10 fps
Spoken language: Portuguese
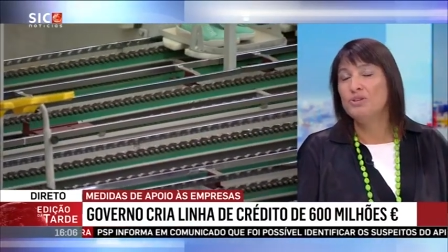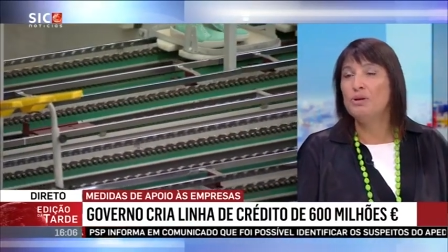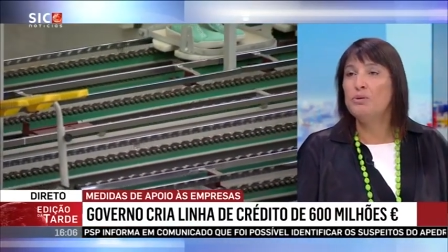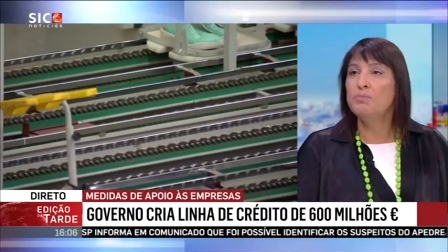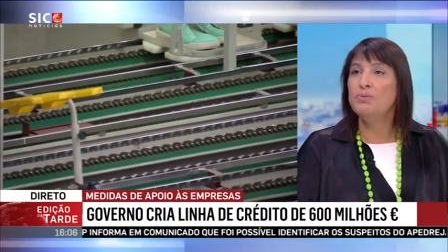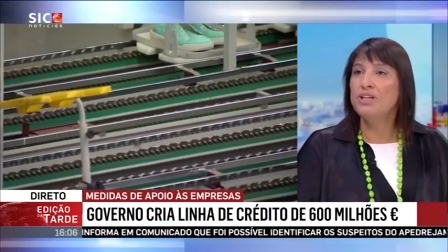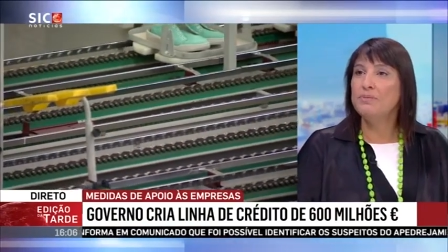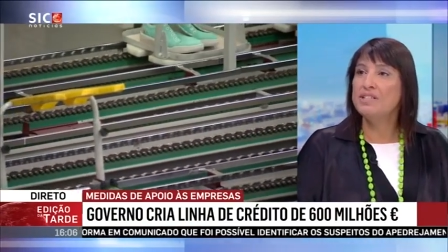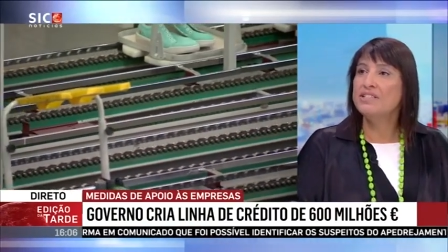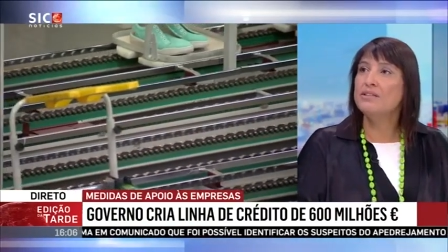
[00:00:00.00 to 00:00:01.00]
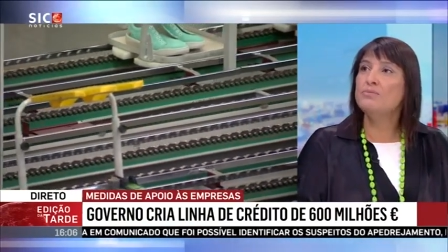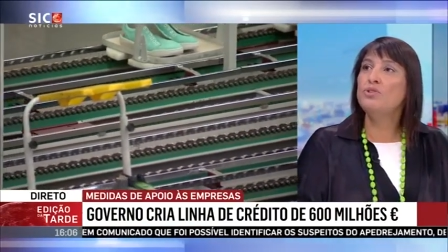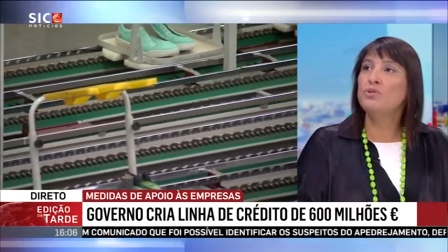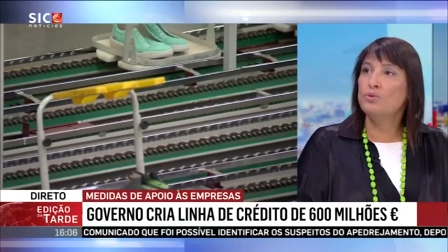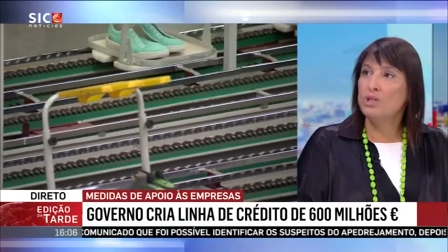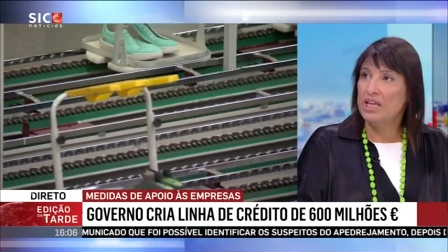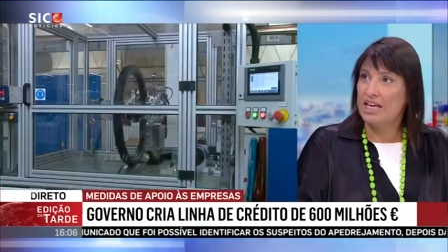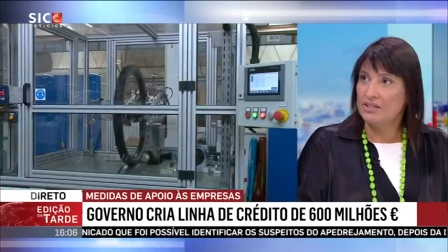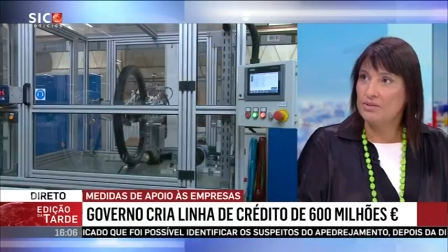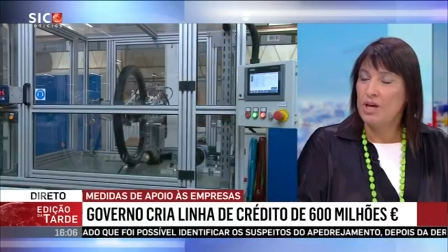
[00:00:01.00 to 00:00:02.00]
não é um apoio, é preciso ter muito
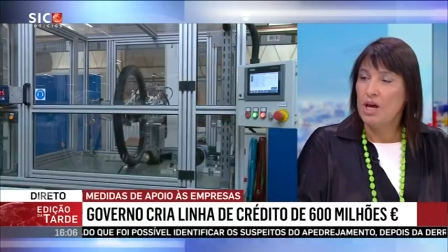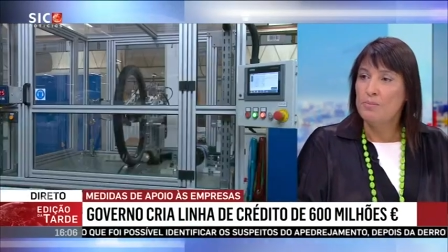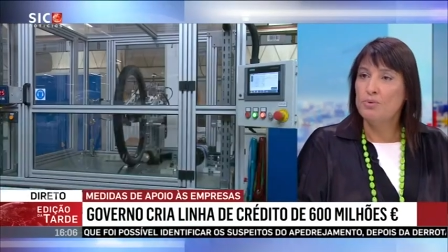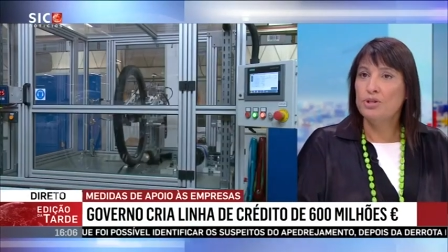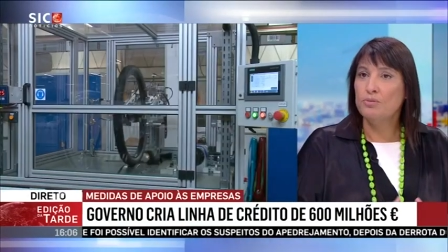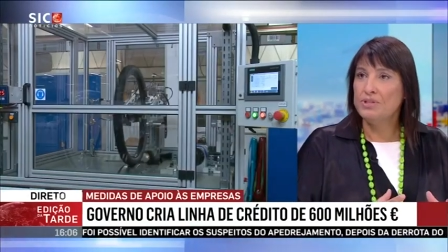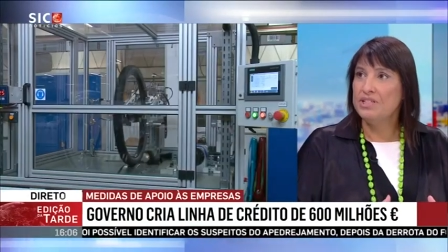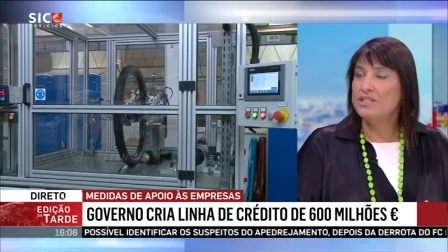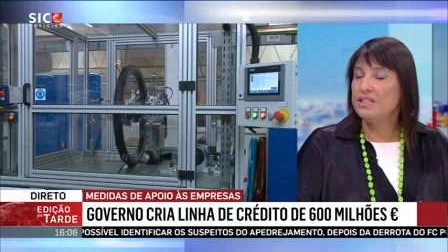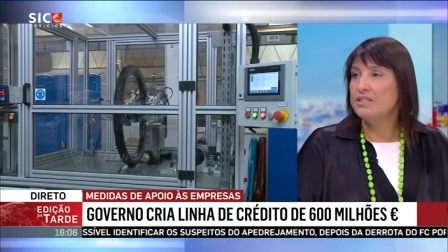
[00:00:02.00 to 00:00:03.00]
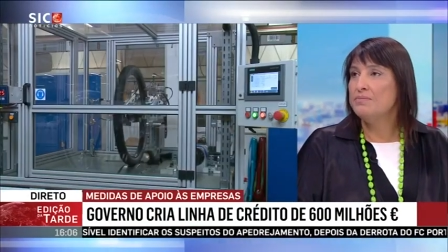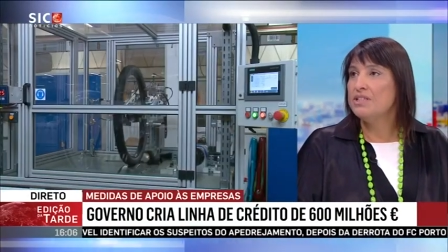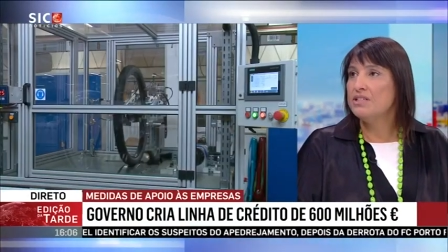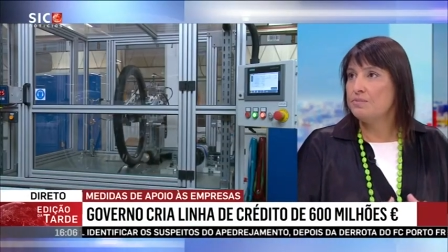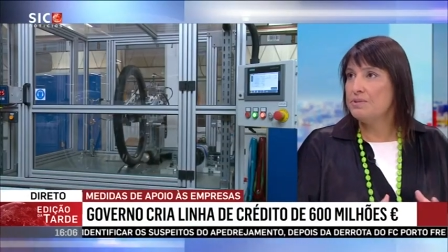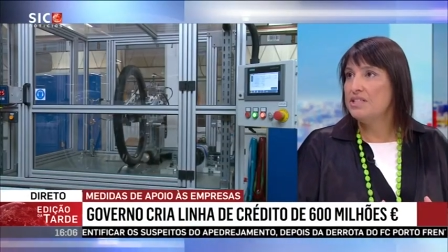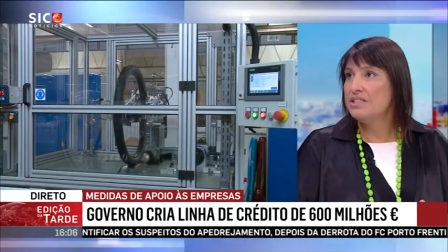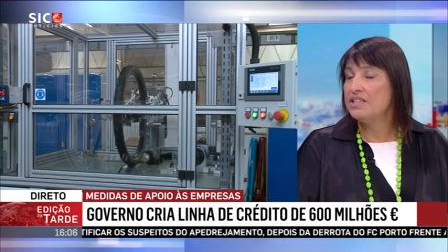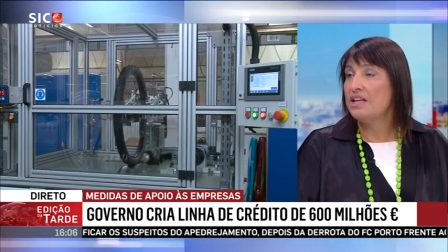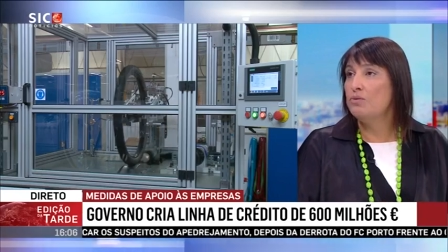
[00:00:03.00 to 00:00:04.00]
cuidado, porque eu preciso que as empresas
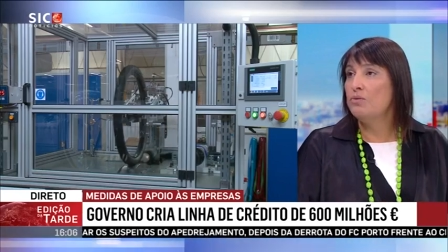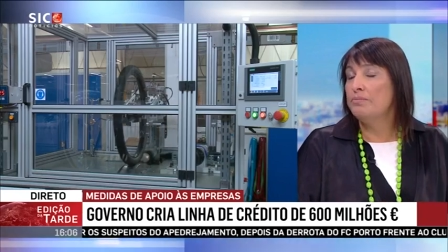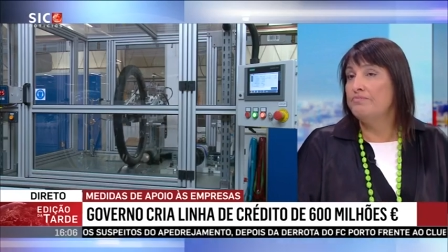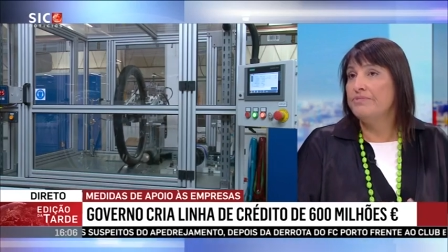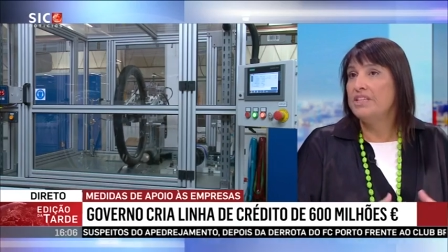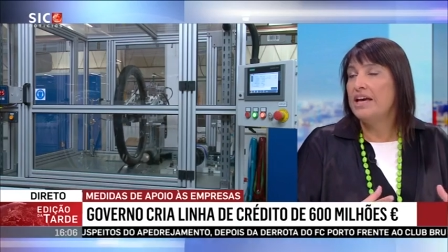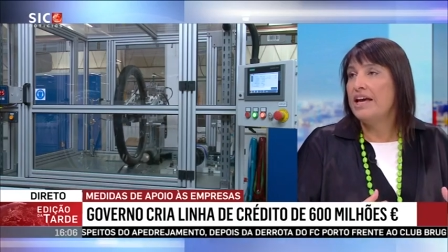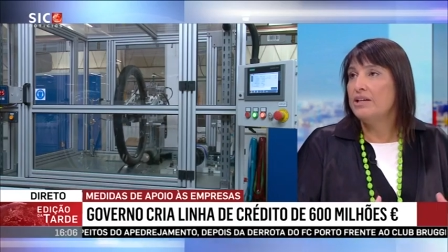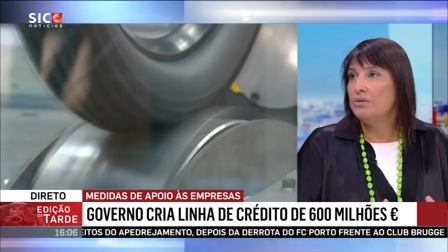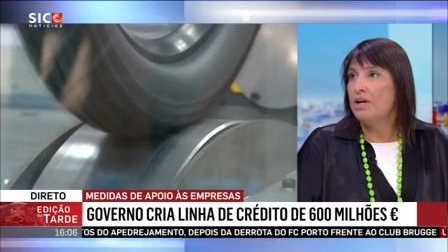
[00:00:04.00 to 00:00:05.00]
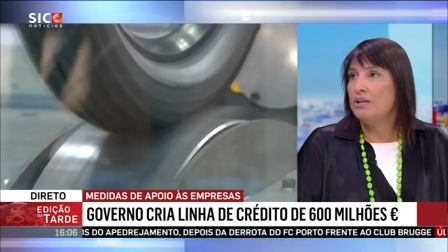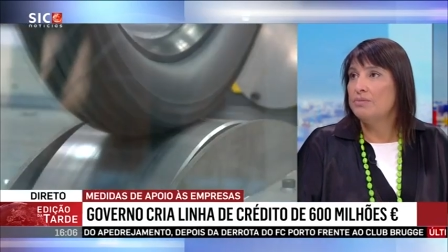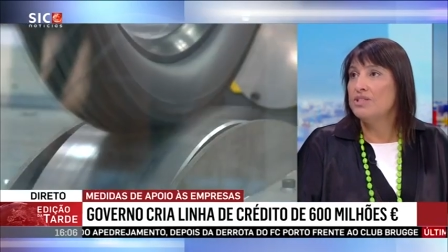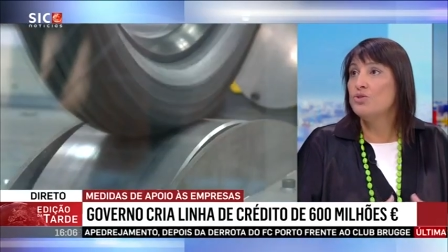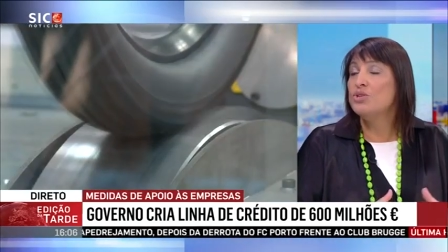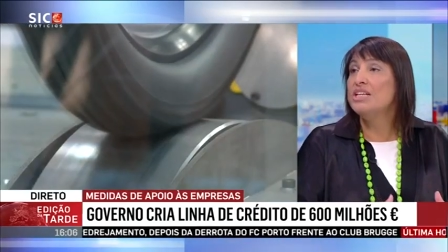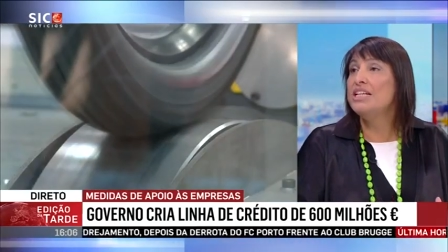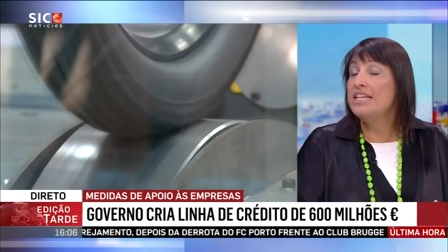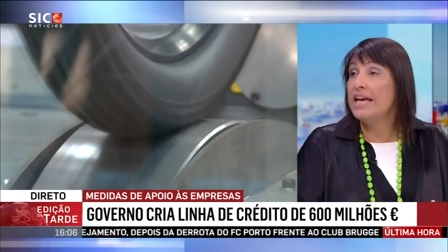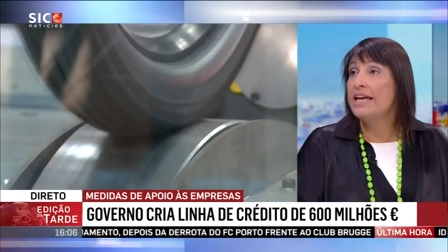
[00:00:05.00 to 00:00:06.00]
precisem de algum dinheiro, alguma
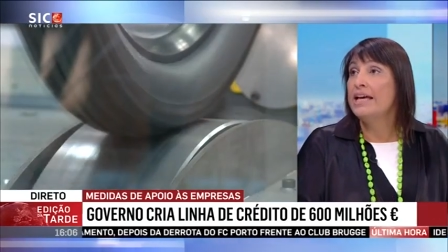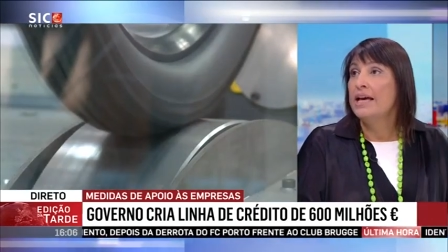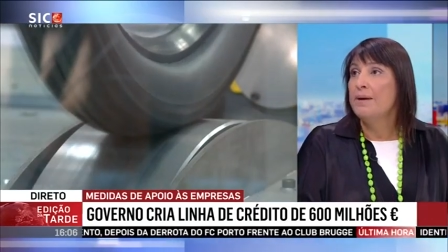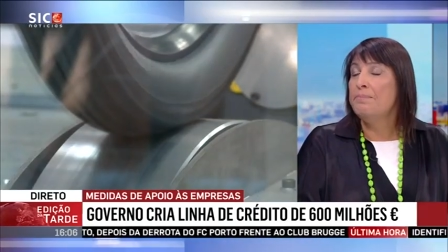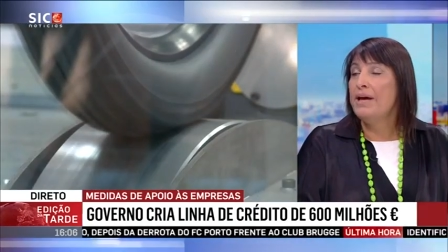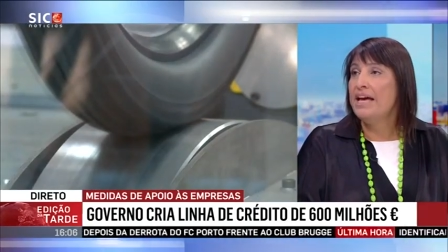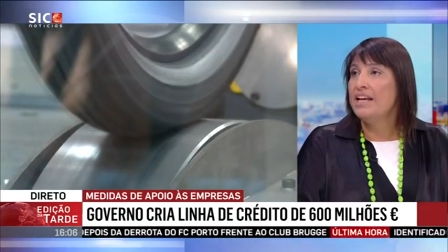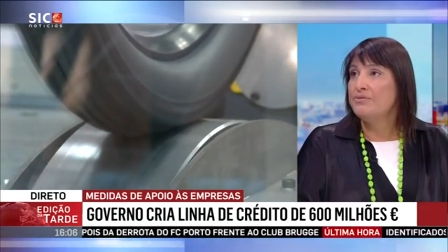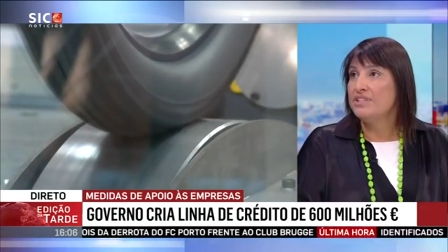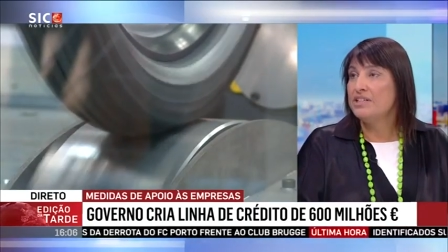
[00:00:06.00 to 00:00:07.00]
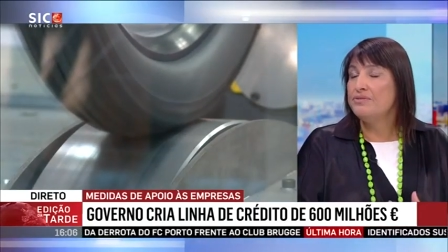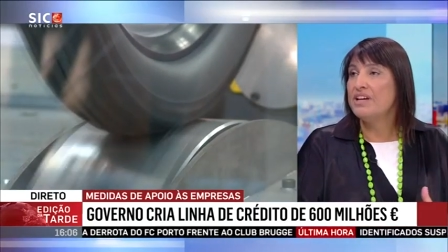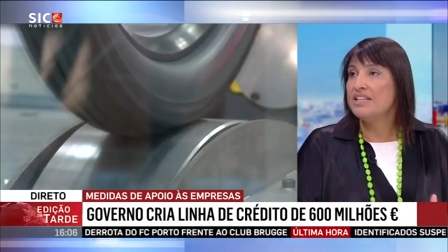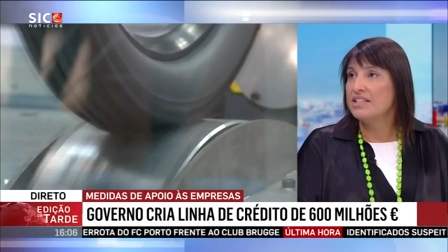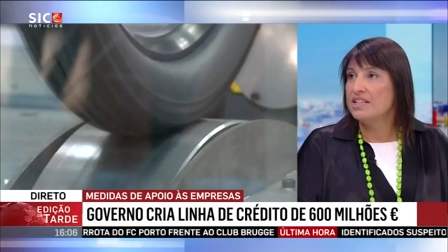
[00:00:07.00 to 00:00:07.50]
tesouraria para fazer face a